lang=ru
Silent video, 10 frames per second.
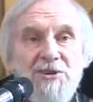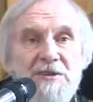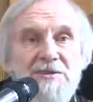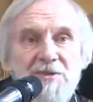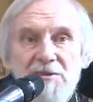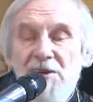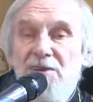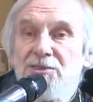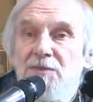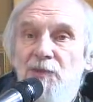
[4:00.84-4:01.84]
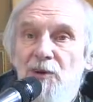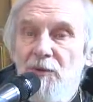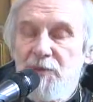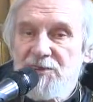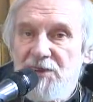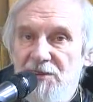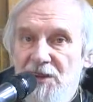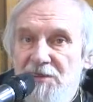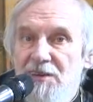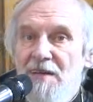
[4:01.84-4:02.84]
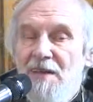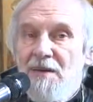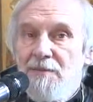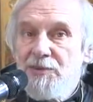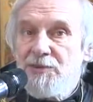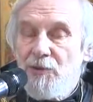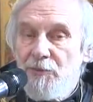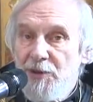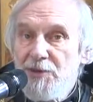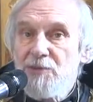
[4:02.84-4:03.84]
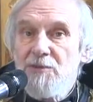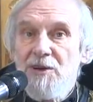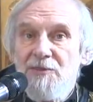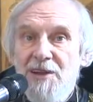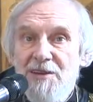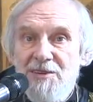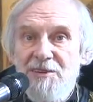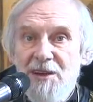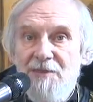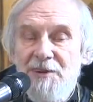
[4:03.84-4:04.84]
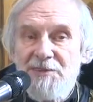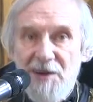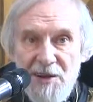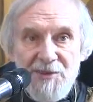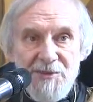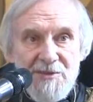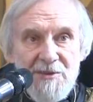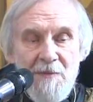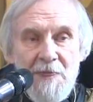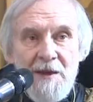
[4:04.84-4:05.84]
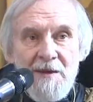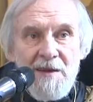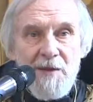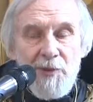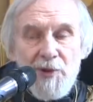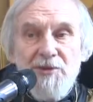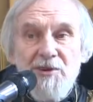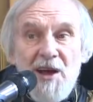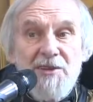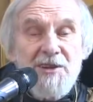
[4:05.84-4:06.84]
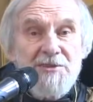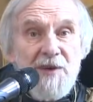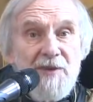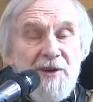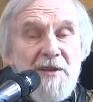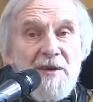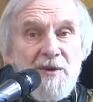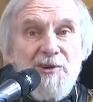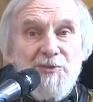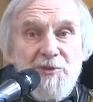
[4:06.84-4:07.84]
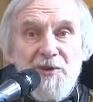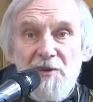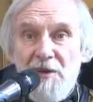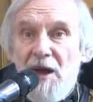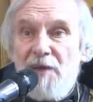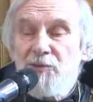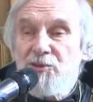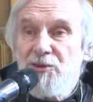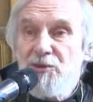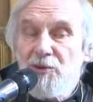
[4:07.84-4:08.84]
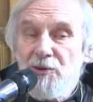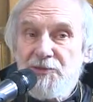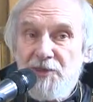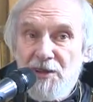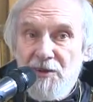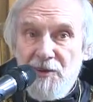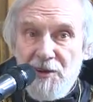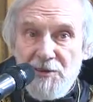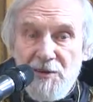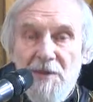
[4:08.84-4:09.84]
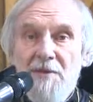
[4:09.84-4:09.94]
Человеческому надлежит много пострадать, быть убиту и в третий день воскреснуть. И Петр, отозвав Господа от учеников, стал говорить,